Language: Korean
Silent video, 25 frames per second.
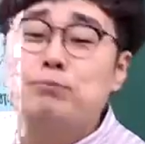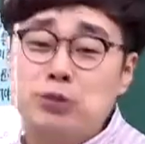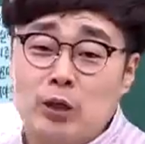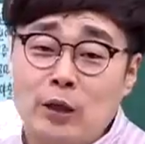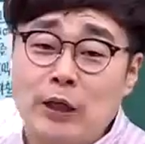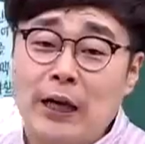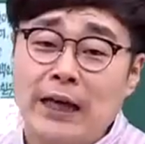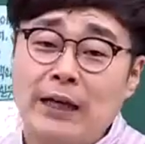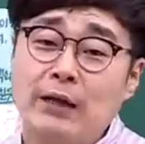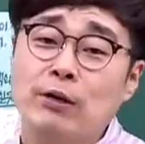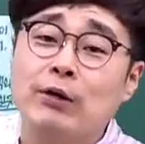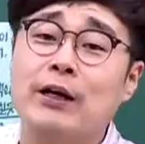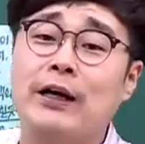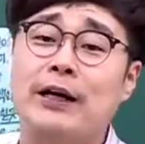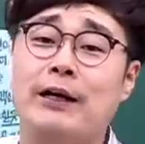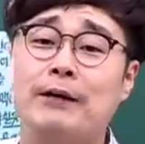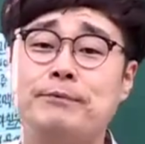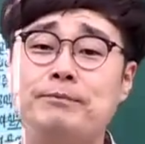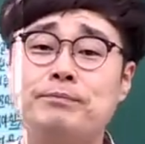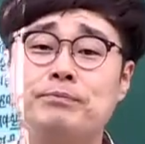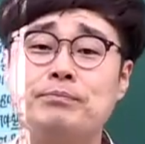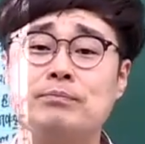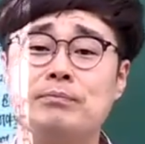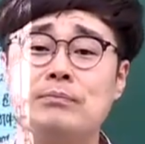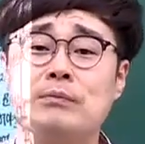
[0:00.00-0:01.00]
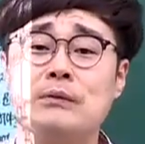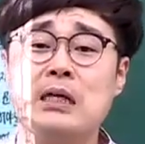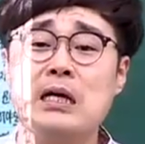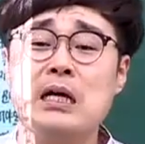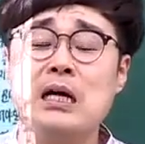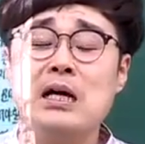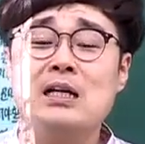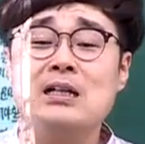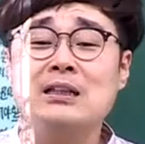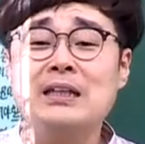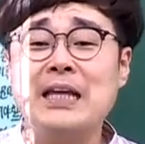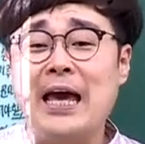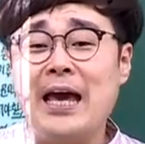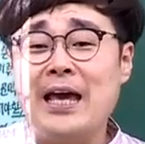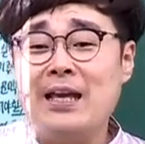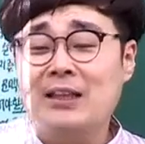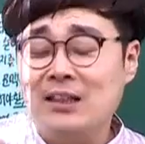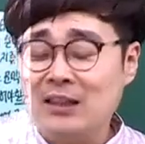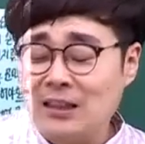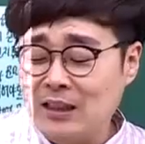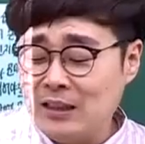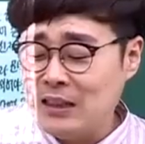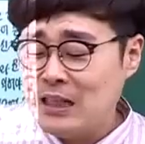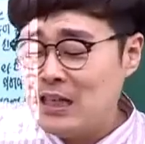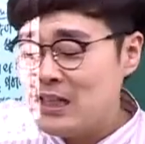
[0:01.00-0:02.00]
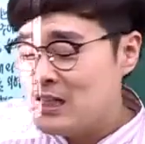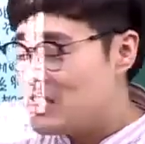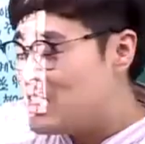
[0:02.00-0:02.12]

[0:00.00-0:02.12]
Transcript: 풀어라 이거야. 근데 애들은